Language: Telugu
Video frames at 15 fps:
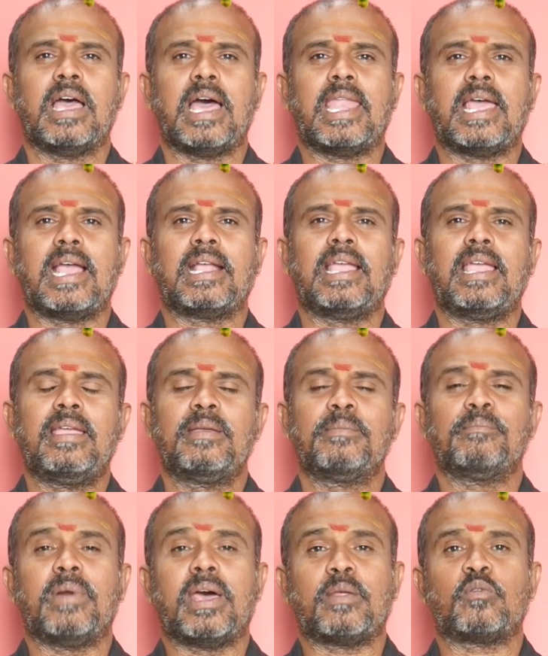అలాగే
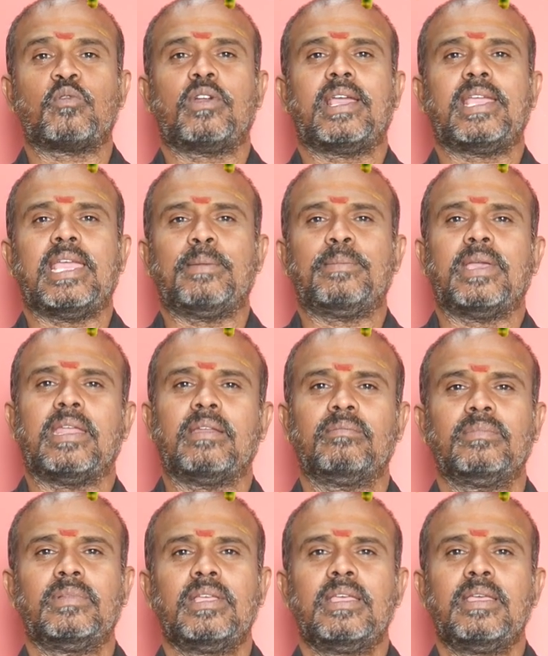మనం కూడా ఏమి అనం
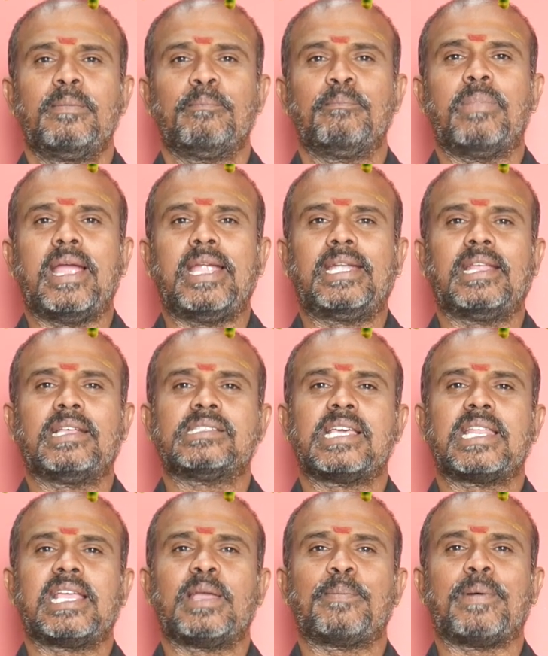బయట
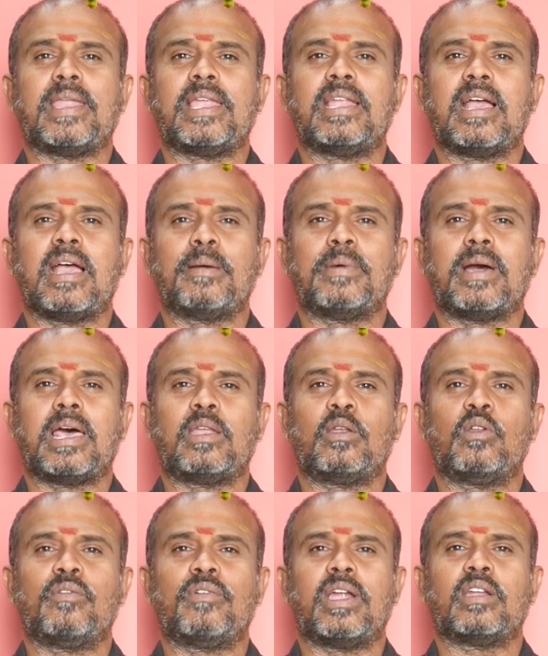జరిగే
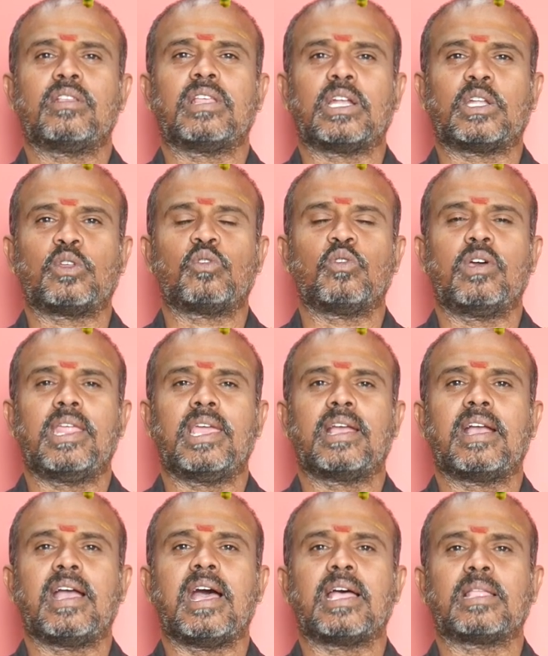పరిణామాలలో వాడు
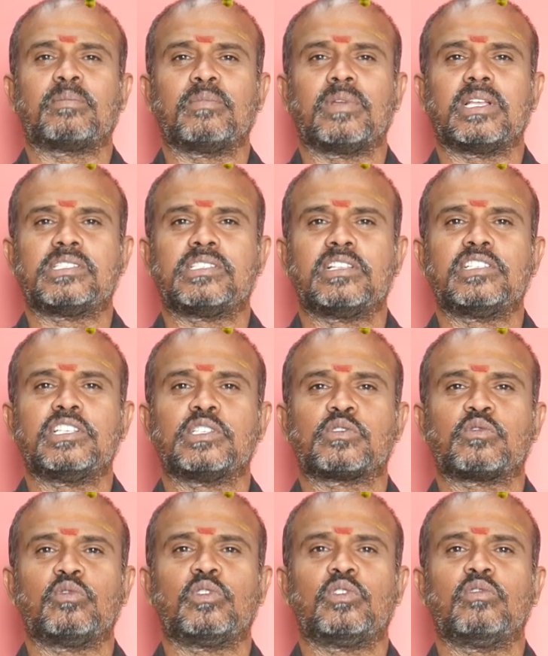తట్టుకోలేక ఆత్మహత్యలు
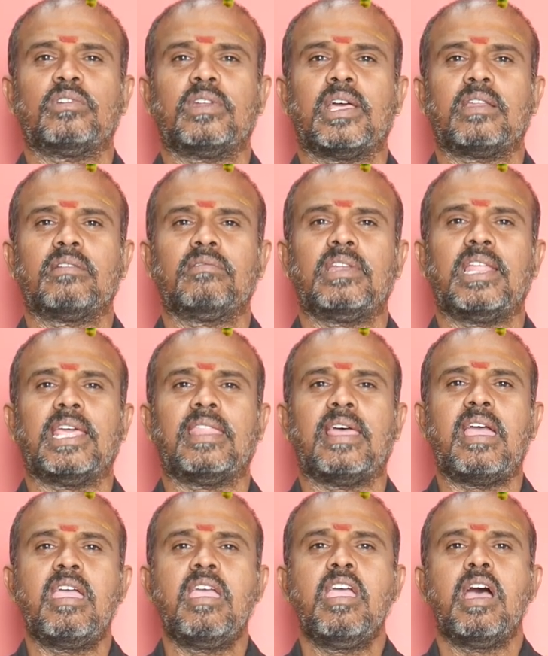చేసుకుంటూ ఉన్నారు
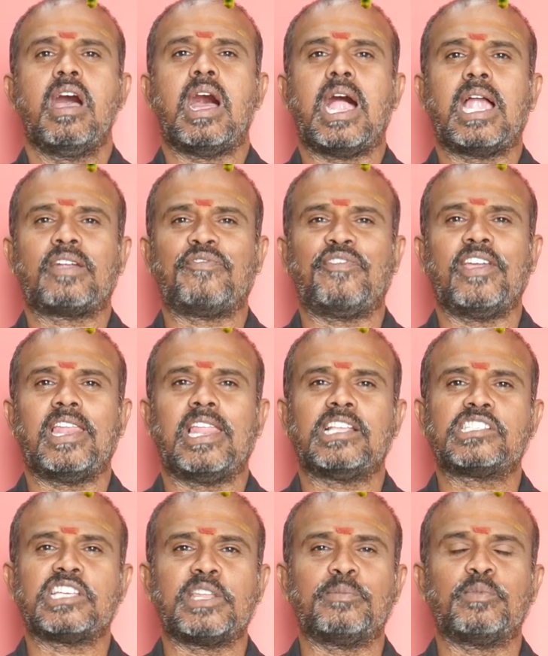లేదా హార్ట్ ఫెయిల్
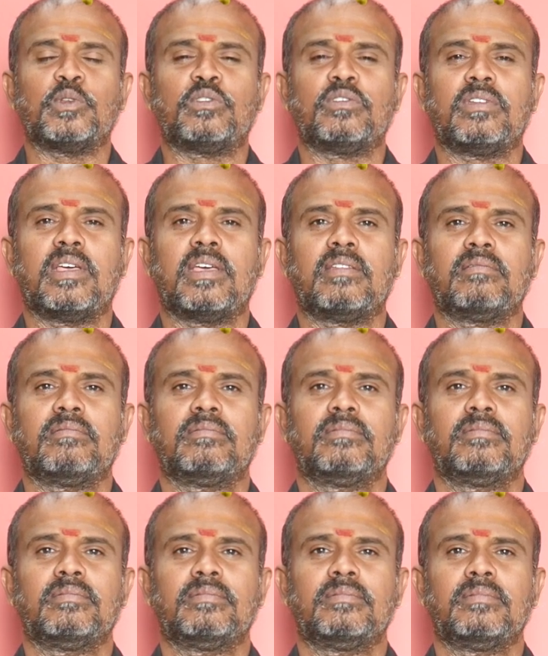అయి చనిపోతున్నారు
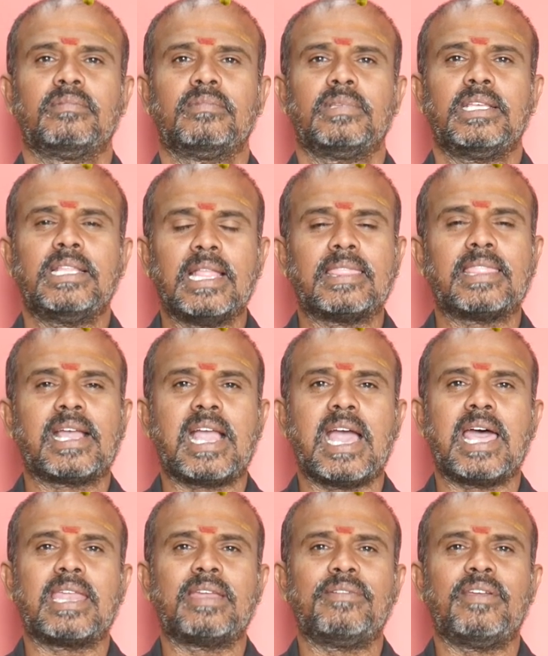ఇదంతా
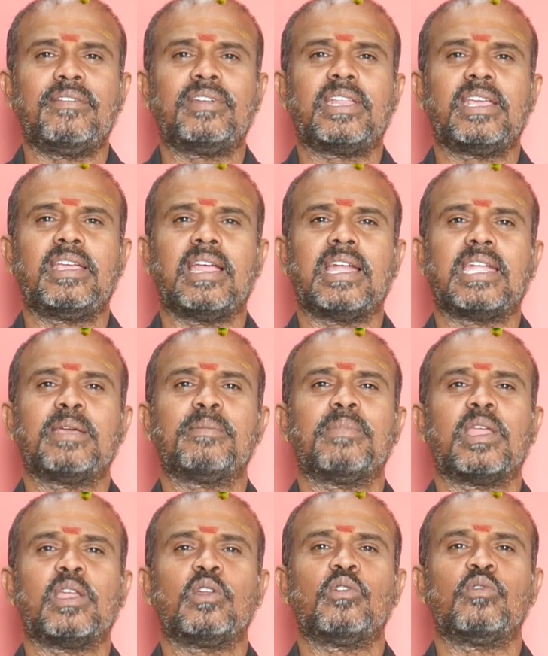కారణం ఏమిటి అంటే
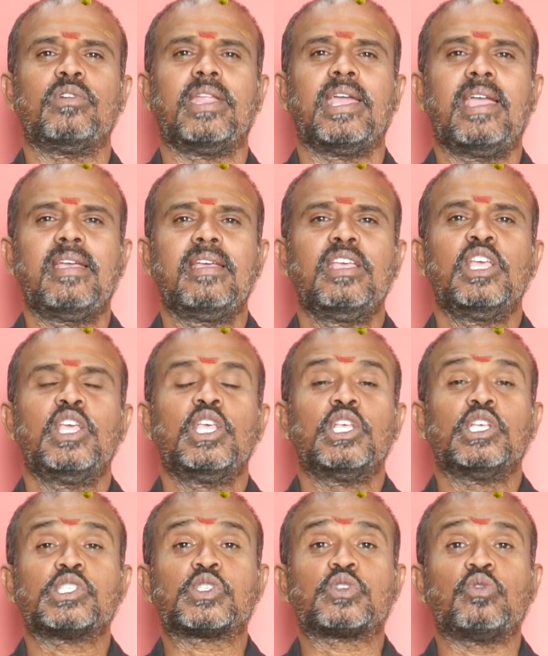మనలో ఉండే
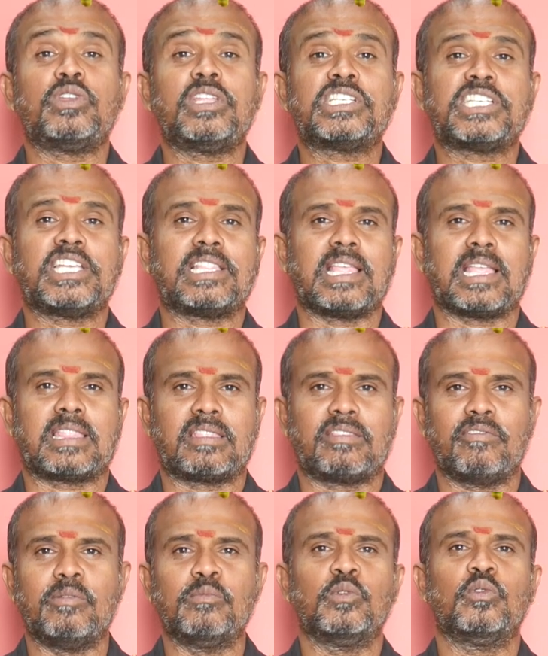
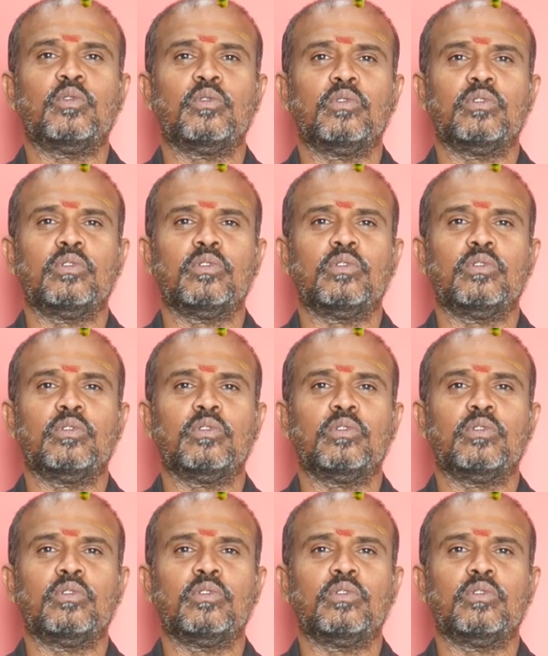సునిశితత్వము